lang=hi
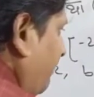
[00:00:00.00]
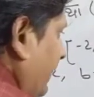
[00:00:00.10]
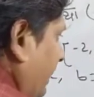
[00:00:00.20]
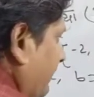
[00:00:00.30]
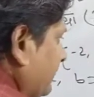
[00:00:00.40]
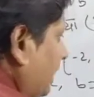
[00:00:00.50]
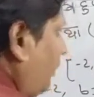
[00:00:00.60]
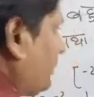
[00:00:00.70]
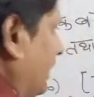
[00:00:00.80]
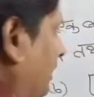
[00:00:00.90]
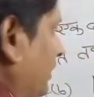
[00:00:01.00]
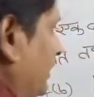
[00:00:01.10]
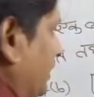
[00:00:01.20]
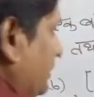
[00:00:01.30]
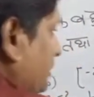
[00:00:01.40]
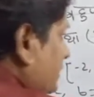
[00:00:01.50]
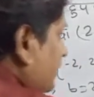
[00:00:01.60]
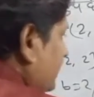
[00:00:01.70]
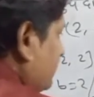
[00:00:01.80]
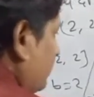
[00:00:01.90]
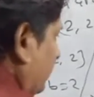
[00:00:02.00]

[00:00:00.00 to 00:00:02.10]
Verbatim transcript: बराबर क्या हो गया सी स्क्वायर